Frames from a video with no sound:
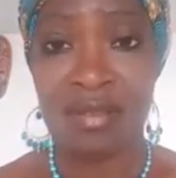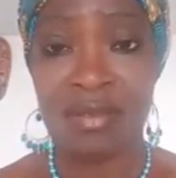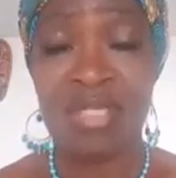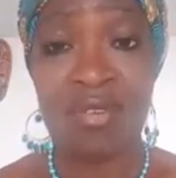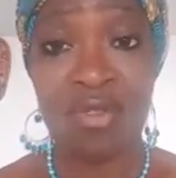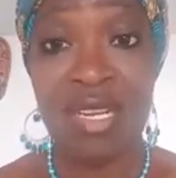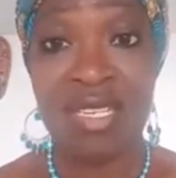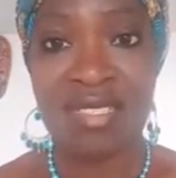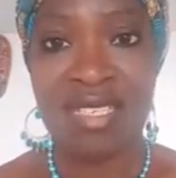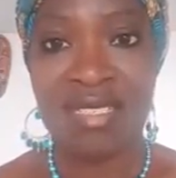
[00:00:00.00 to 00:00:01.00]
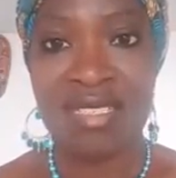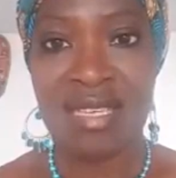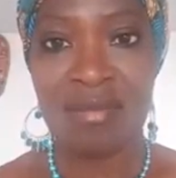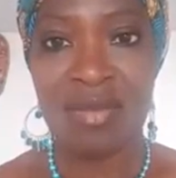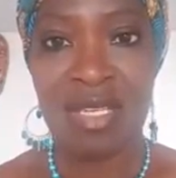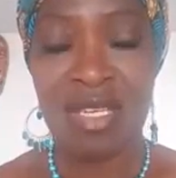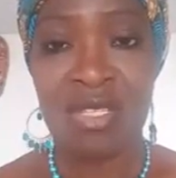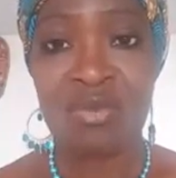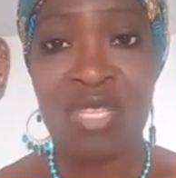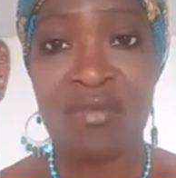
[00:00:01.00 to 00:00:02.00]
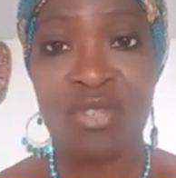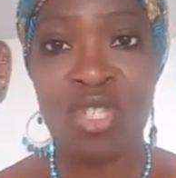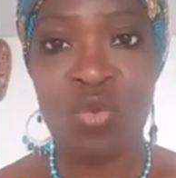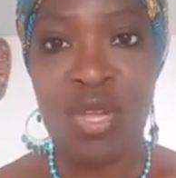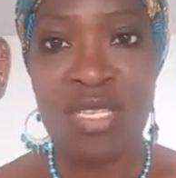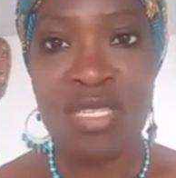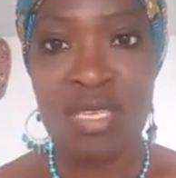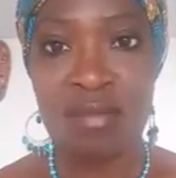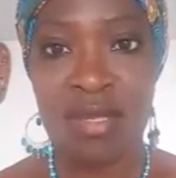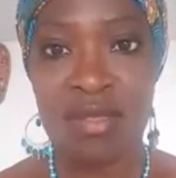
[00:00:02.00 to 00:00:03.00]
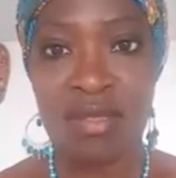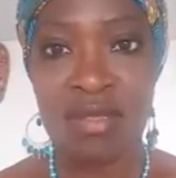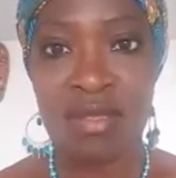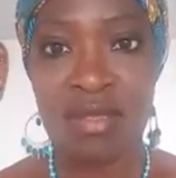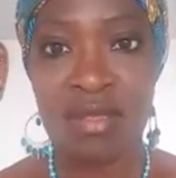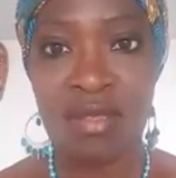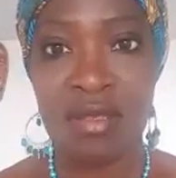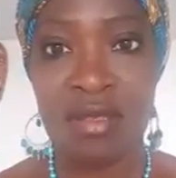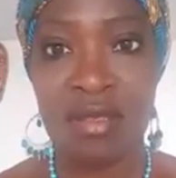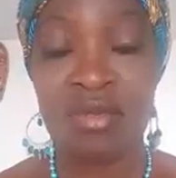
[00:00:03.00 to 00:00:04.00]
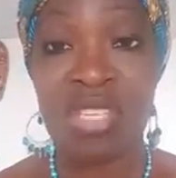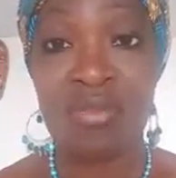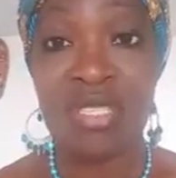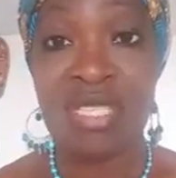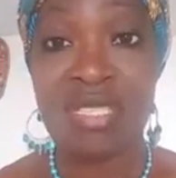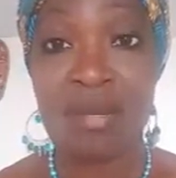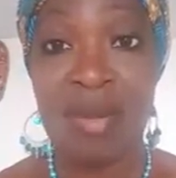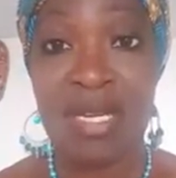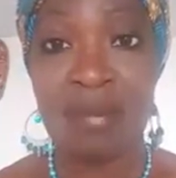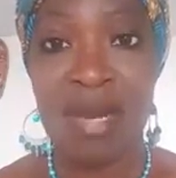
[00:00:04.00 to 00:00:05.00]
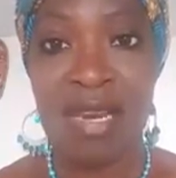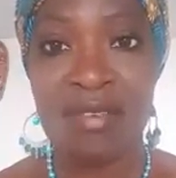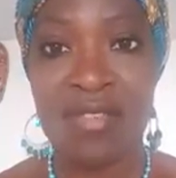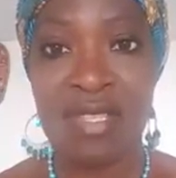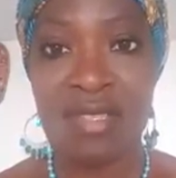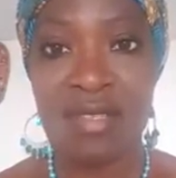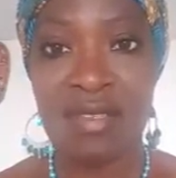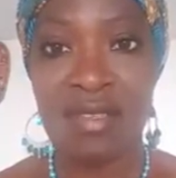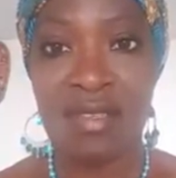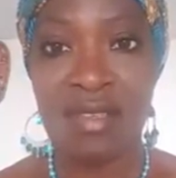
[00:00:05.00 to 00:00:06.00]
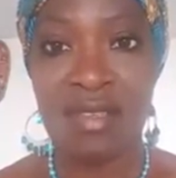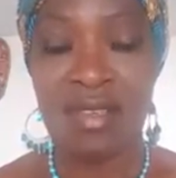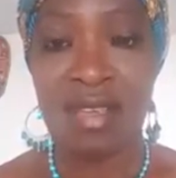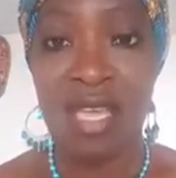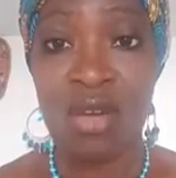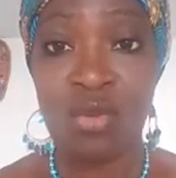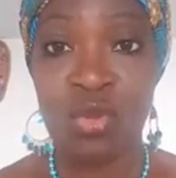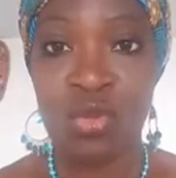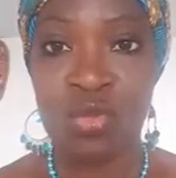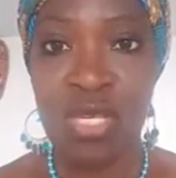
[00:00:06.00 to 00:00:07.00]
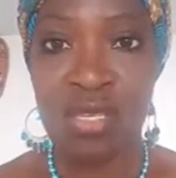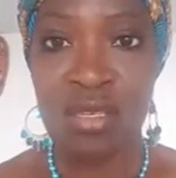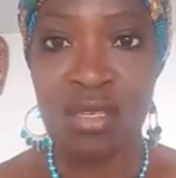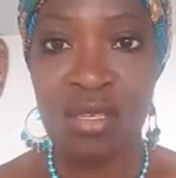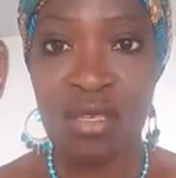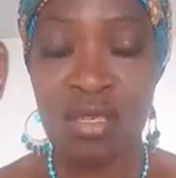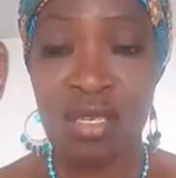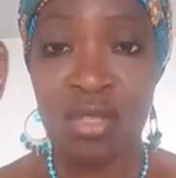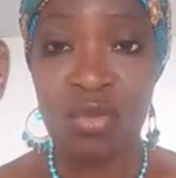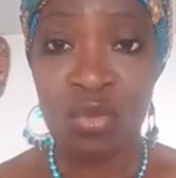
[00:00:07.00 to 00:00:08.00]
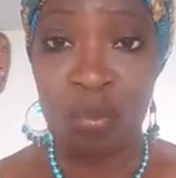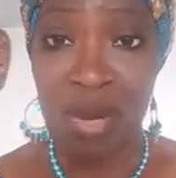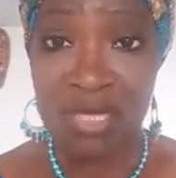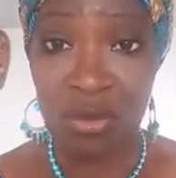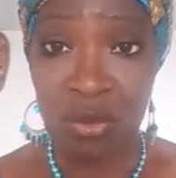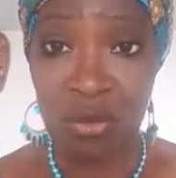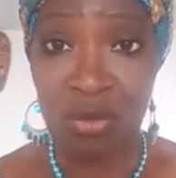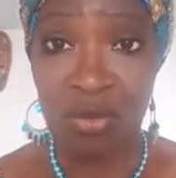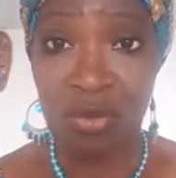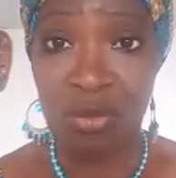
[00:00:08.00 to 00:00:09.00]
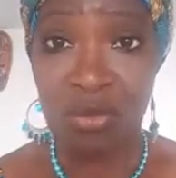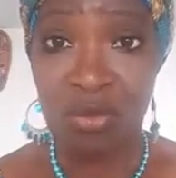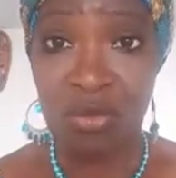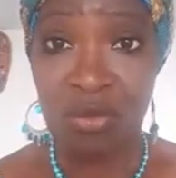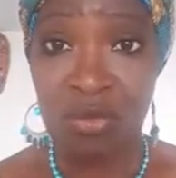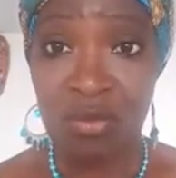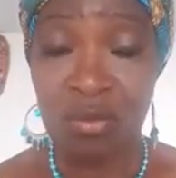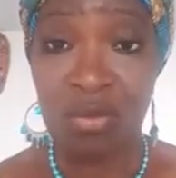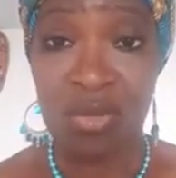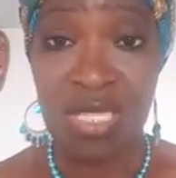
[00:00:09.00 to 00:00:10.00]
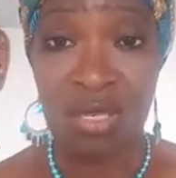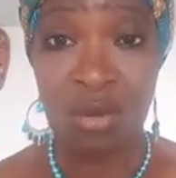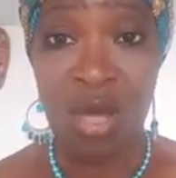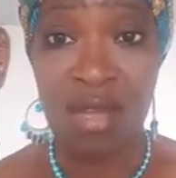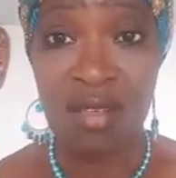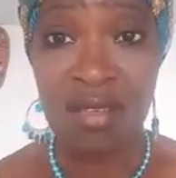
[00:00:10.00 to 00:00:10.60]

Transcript: Nous avons grandi ensemble, nous avons joué ensemble, nous avons été séparés par la vie. Et aujourd'hui, nous nous battons pour des rois.